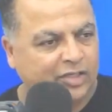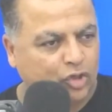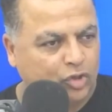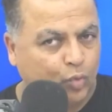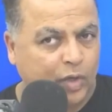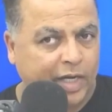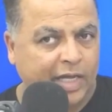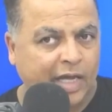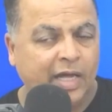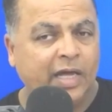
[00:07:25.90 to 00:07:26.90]

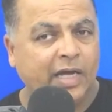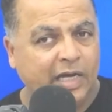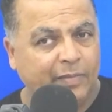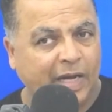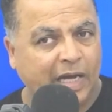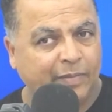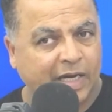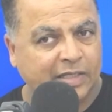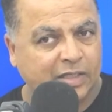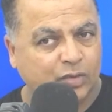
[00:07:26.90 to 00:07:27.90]
الجمهورية لملعب
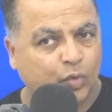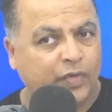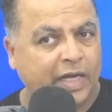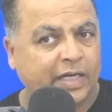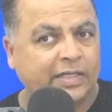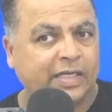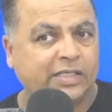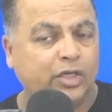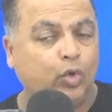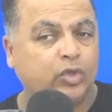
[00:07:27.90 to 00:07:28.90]
رادس وتذكر
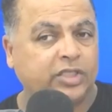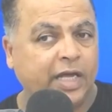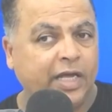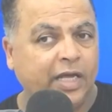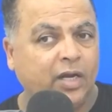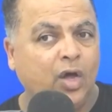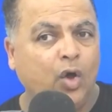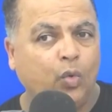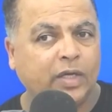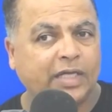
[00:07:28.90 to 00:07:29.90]
تصريحه الشهير
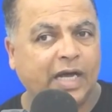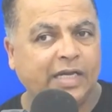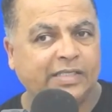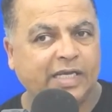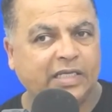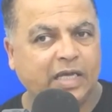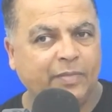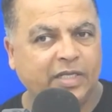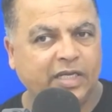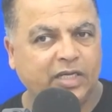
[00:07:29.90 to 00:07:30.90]
وقت قال السيد
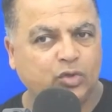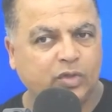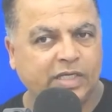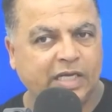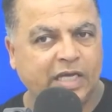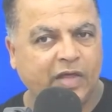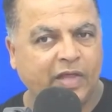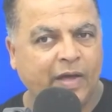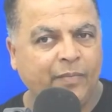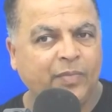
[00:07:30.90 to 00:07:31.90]
كامل دقيش وزير
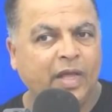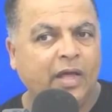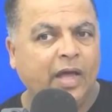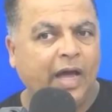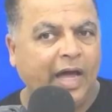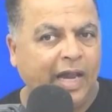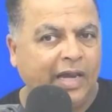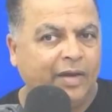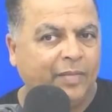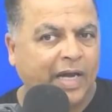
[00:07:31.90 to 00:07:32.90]
الرياضة
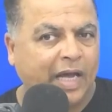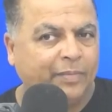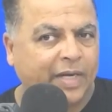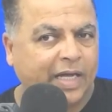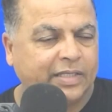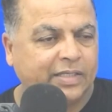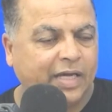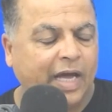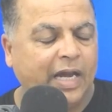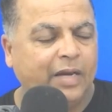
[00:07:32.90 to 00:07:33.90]
حل ملعب رادس
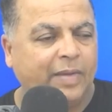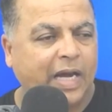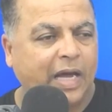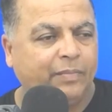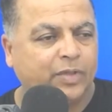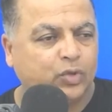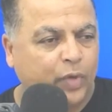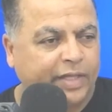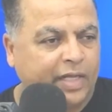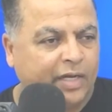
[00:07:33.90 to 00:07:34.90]
حل ملعب
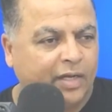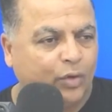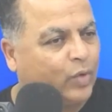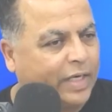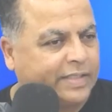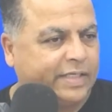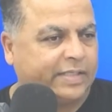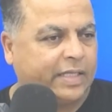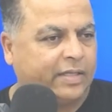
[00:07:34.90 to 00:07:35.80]
زويتن وراسي سد